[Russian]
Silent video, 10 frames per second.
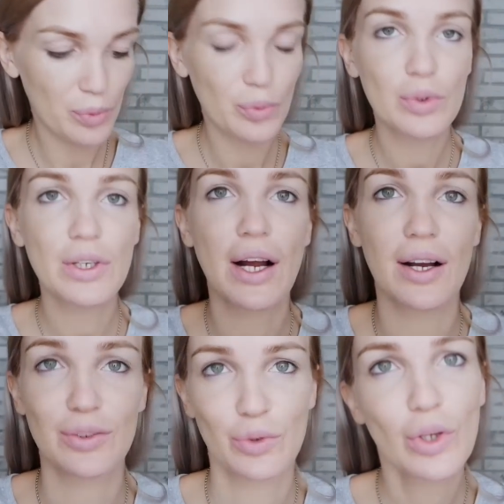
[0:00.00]

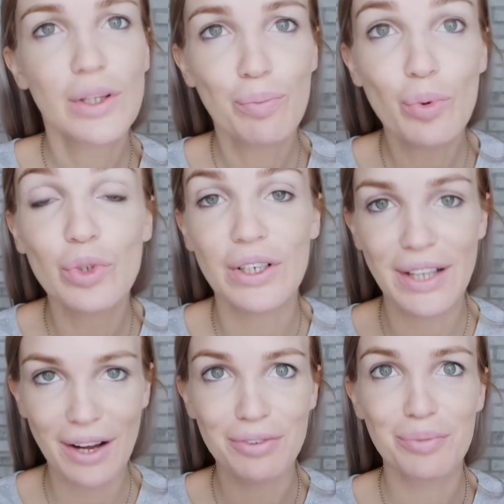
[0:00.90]
пудра, ну, это пудра,
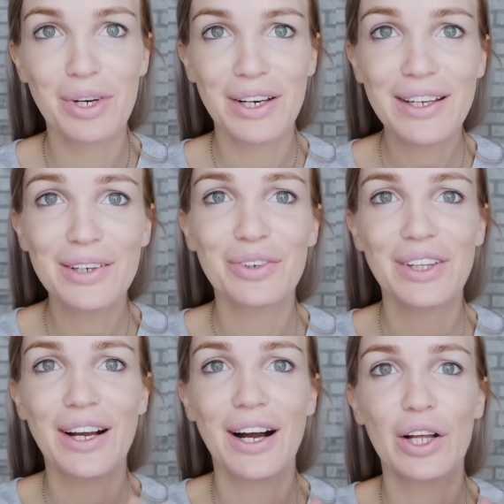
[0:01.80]
да, Фаберлик, вот
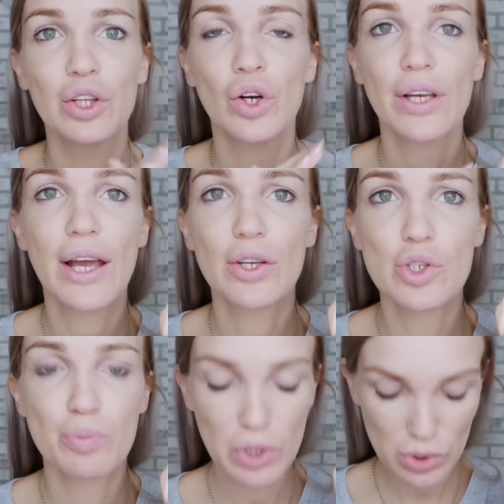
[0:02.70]
такая, но я ее
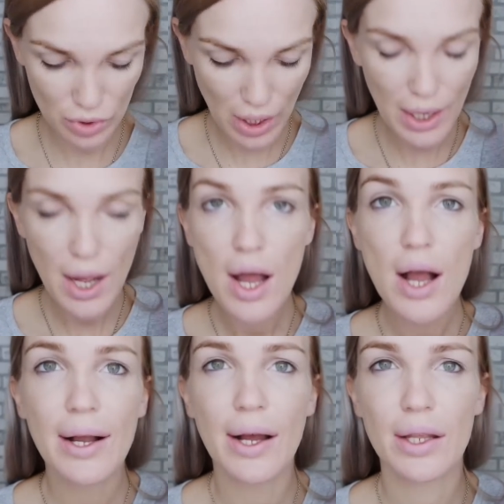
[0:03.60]
использую как
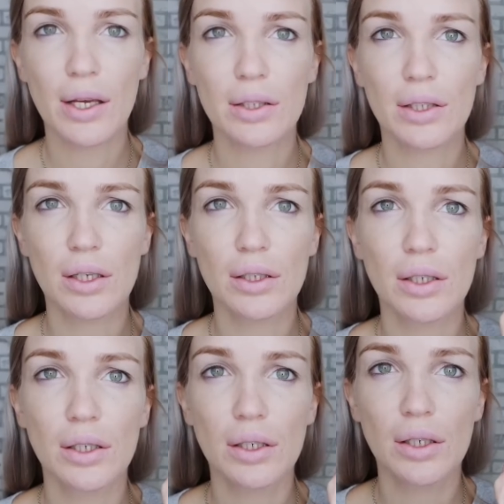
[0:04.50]
корректор
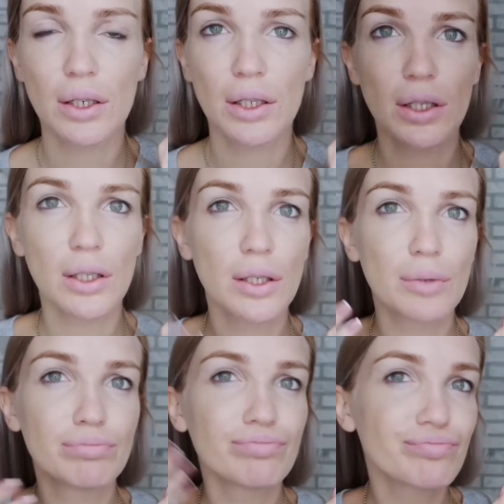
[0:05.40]
э,
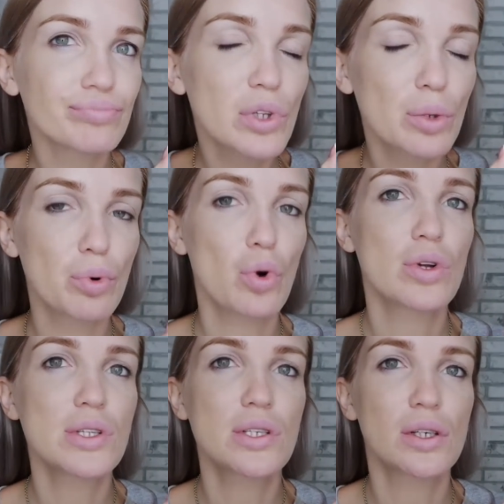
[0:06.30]
и
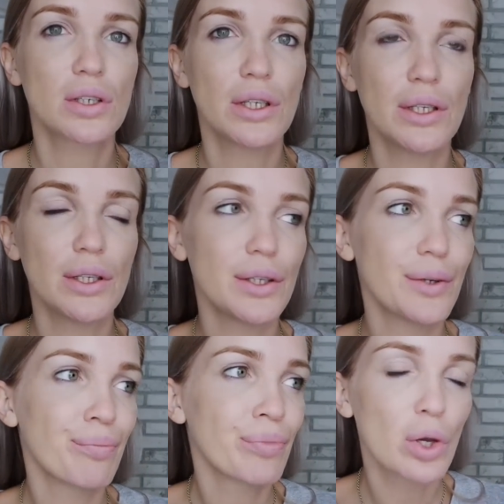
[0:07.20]
бронзер,
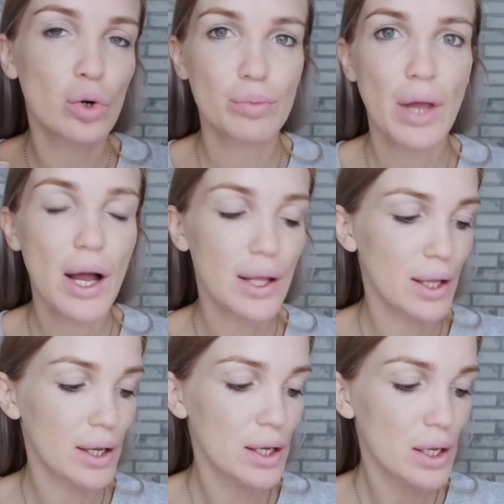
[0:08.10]
и
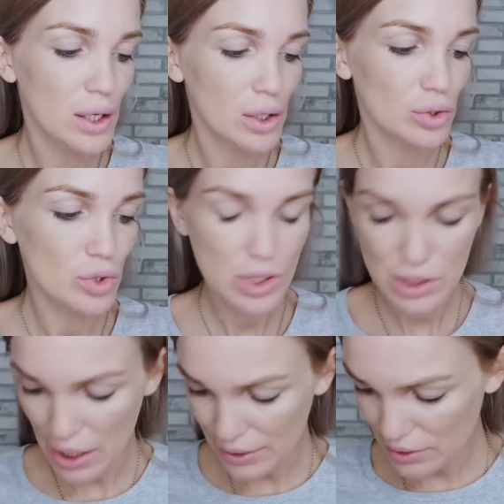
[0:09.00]
румяна, то есть
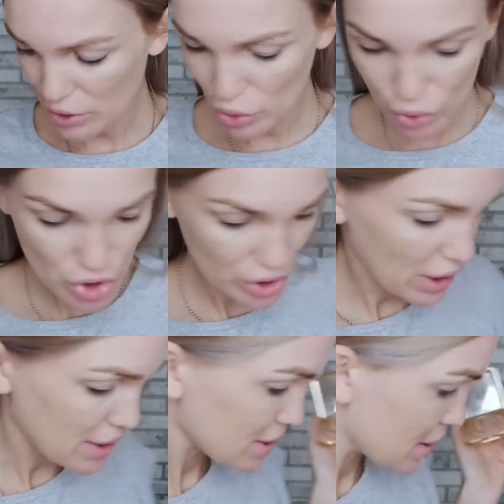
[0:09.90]
она дает очень
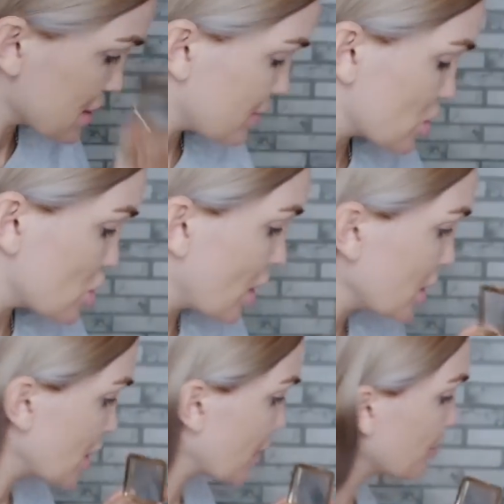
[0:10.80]
классное
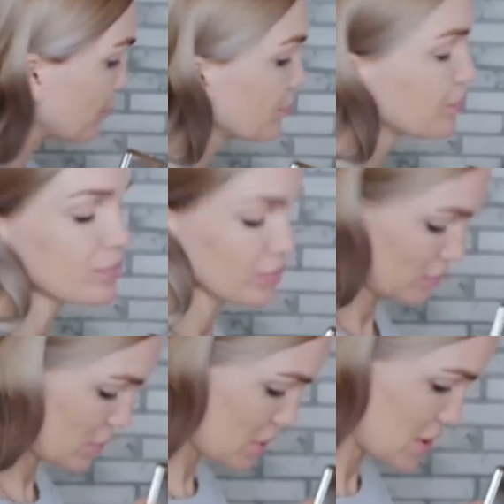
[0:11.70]
свечение,
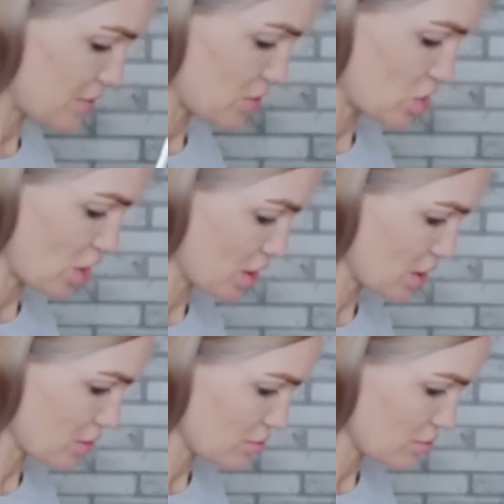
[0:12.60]
свечение,